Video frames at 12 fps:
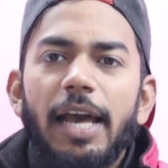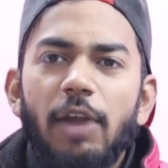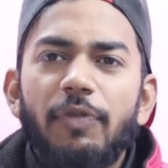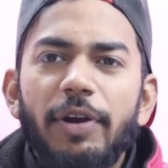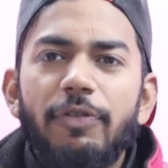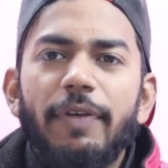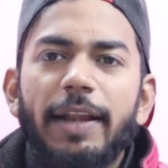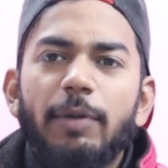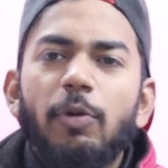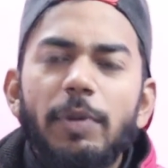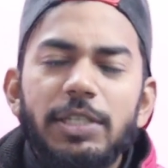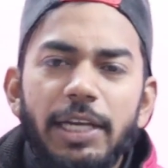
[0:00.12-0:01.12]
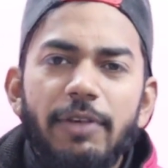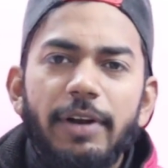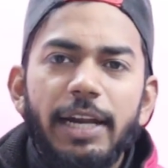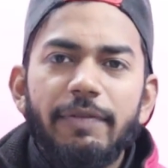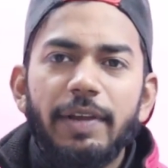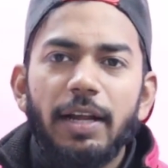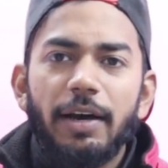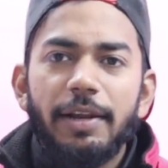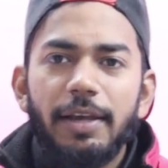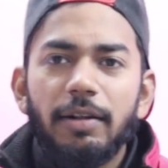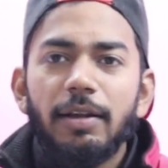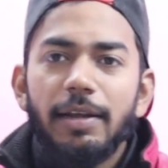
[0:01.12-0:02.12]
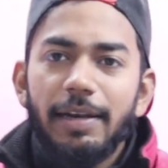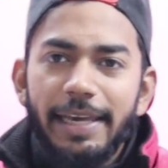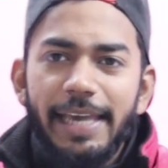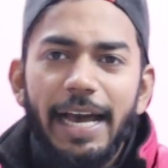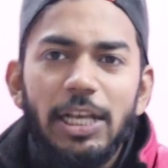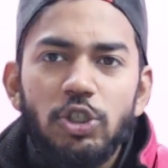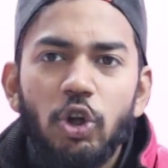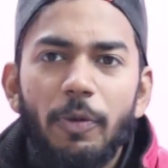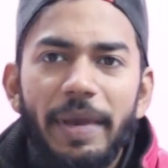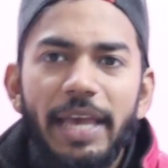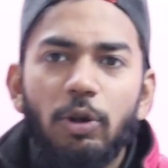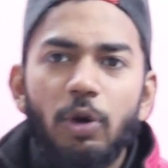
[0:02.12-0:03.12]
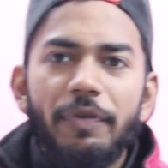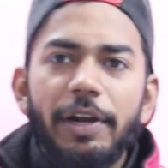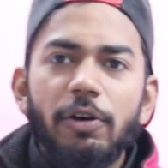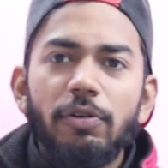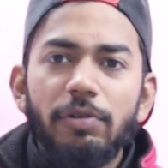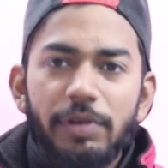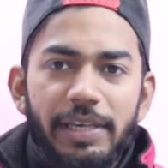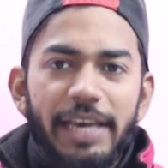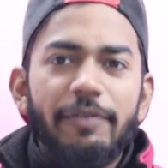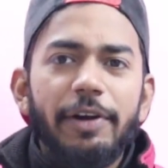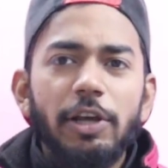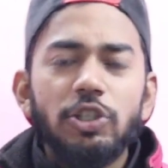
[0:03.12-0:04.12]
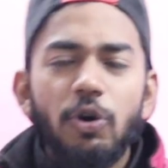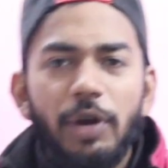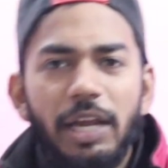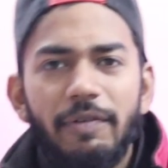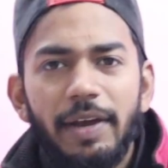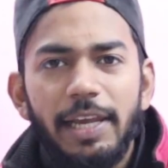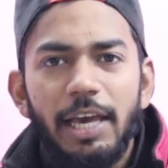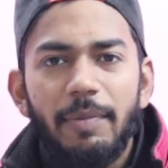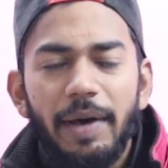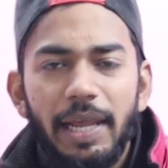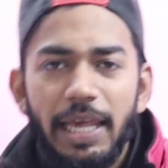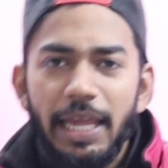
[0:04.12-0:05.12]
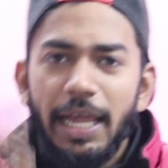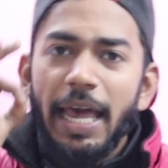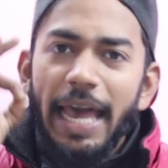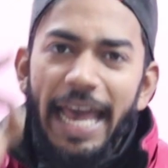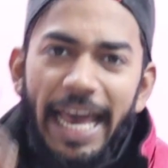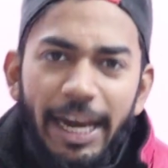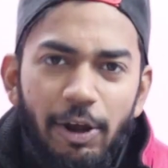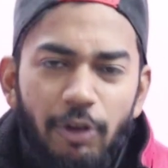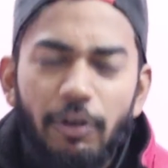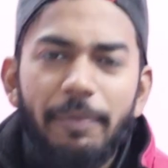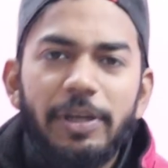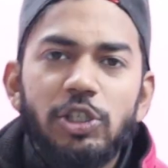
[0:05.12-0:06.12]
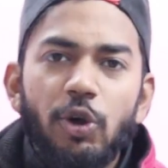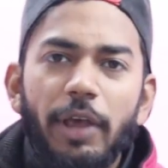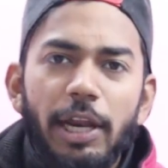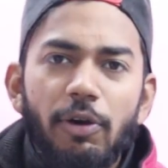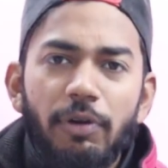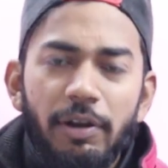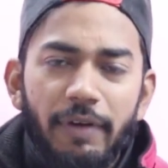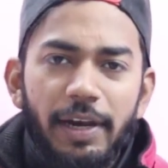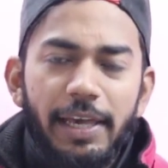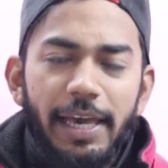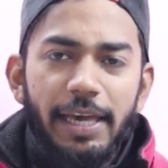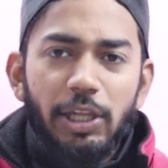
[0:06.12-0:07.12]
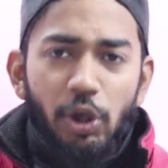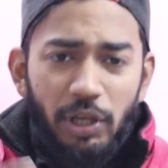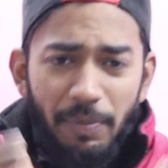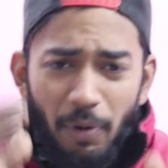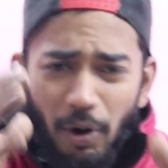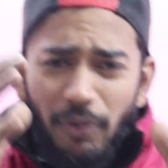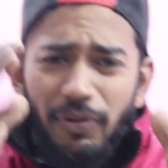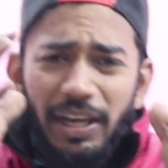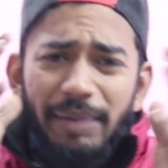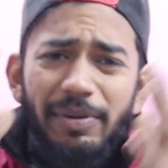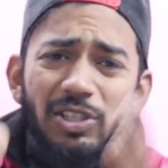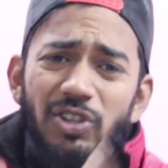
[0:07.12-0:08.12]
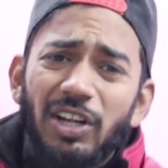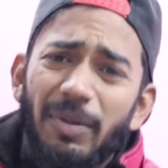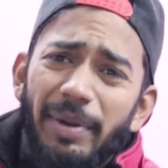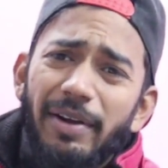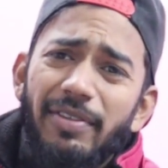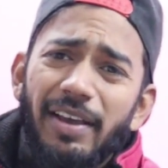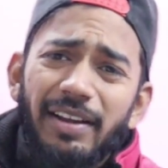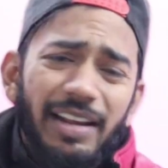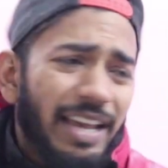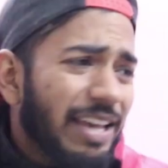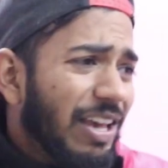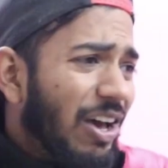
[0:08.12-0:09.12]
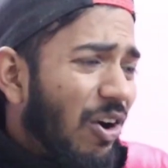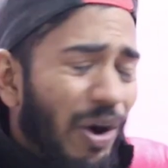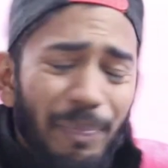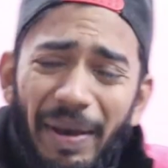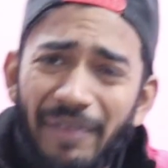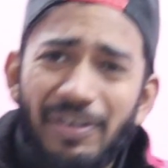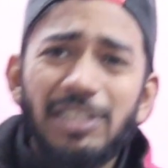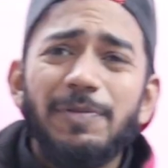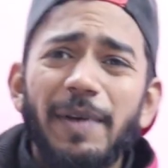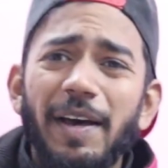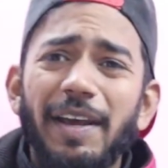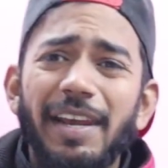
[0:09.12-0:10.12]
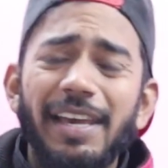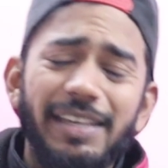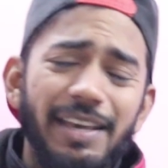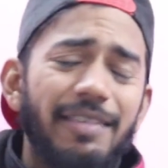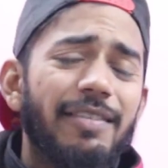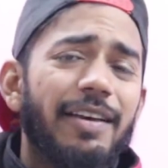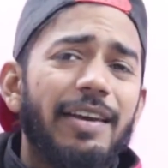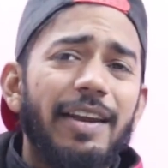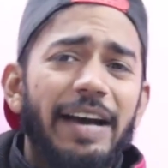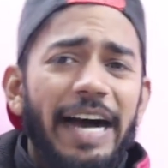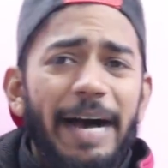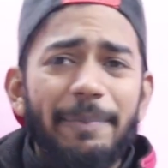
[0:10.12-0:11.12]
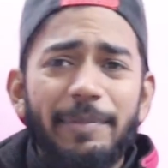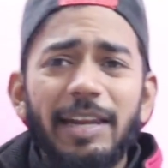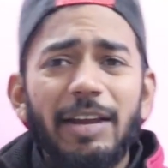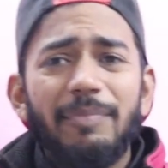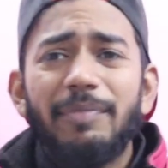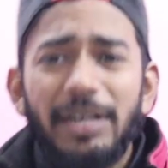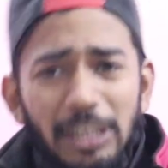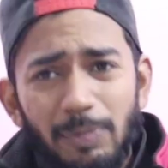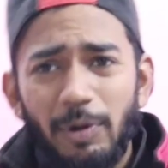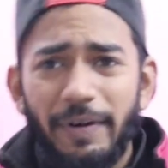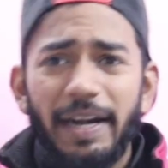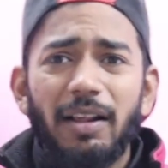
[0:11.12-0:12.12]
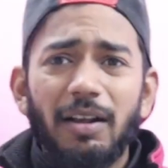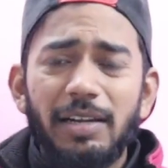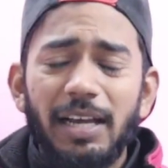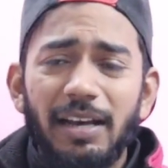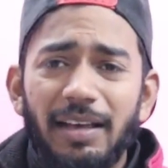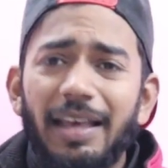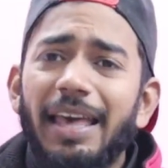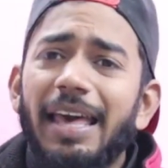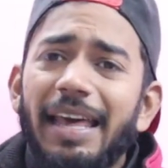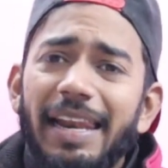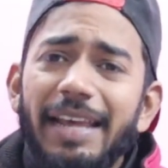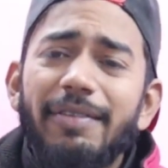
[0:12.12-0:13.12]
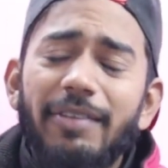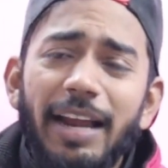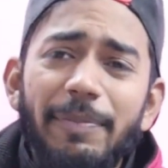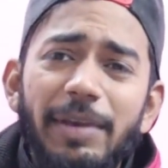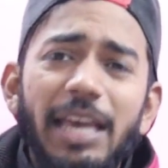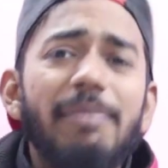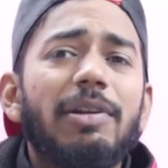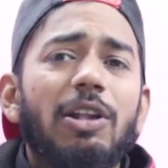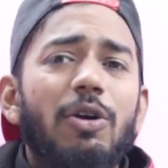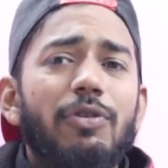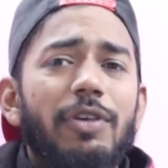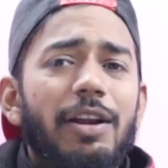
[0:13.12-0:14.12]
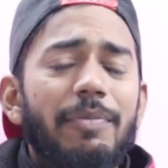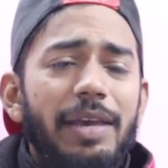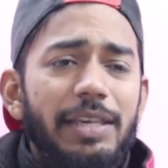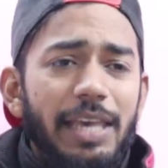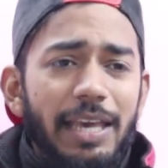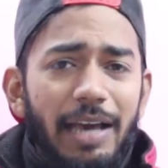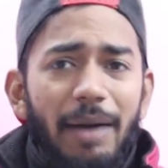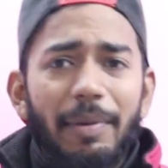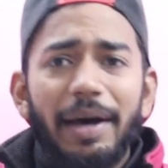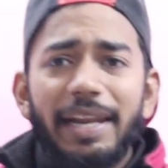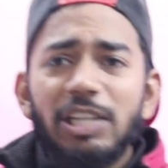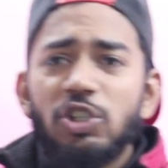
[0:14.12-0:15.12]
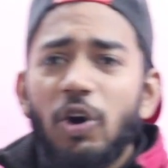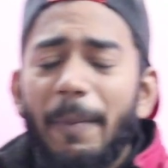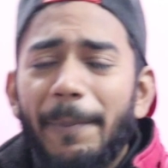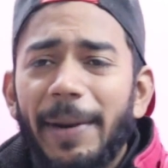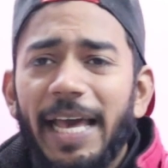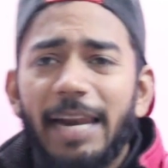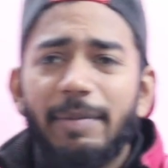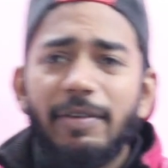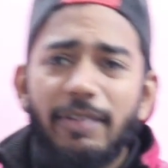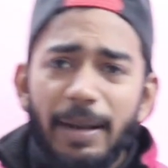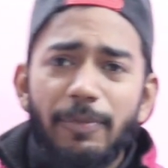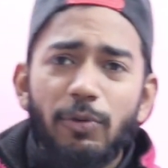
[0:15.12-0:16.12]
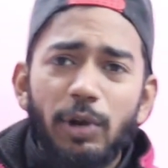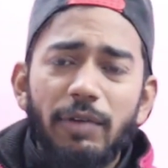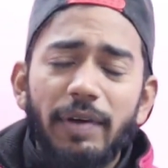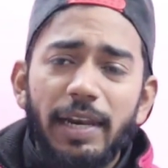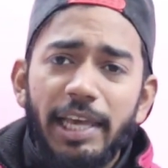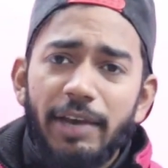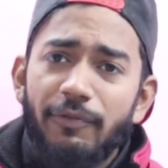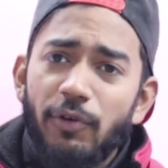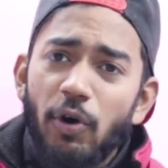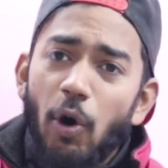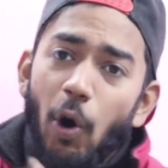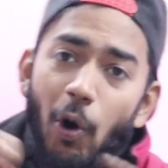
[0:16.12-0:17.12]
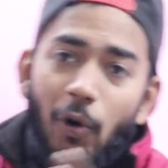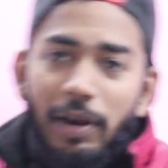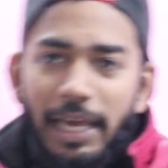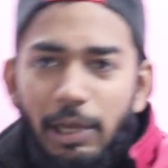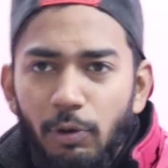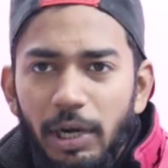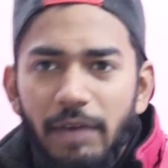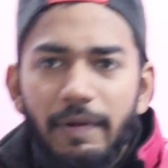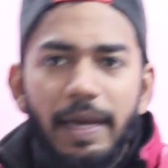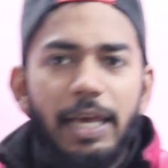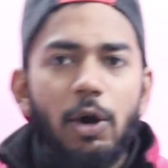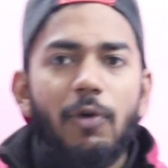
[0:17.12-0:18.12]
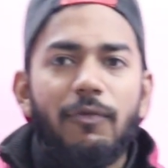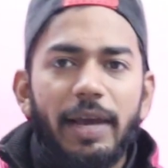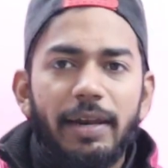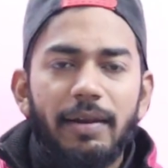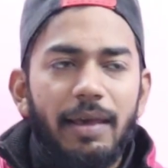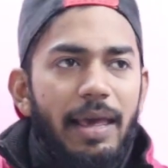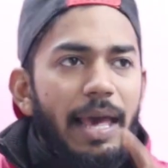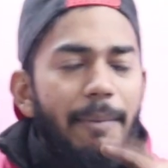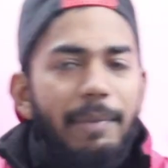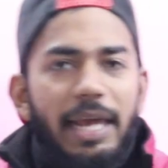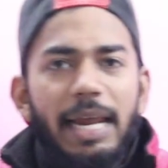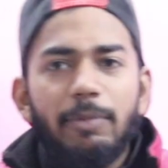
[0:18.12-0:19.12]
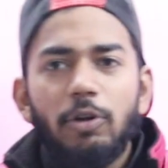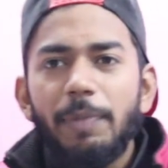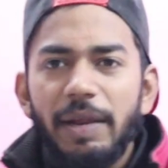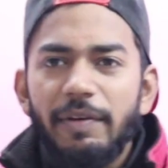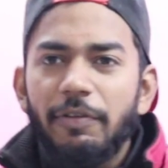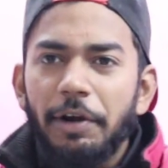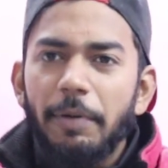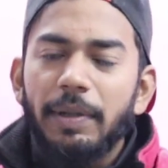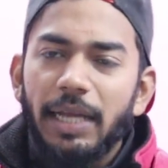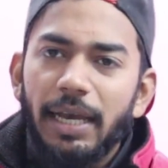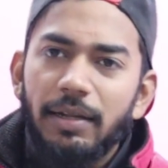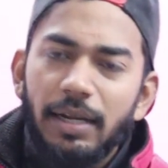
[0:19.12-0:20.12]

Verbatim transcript: हेलो फ्रेंड्स वेलकम टू माई चैनल स्टडी विद अरियंत लेके आज को तो मैं एक और वीडियो ये वीडियो जो होने वाली है हमारी एनओएस बच्चों के लिए होने वाली है क्योंकि बहुत सारे बच्चे कमेंट्स आए थे और मैसेज भी आ रहे हैं कि सर आपने नंबर तो प्रोवाइड कर दिया लेकिन सर आप ये बताओ सर हमें कि हमारे जो अप्रैल में एग्जाम्स होने वाले हैं वो ऑनलाइन होने वाले हैं ऑफलाइन मैंने आपको प्रीवियस वीडियो बताया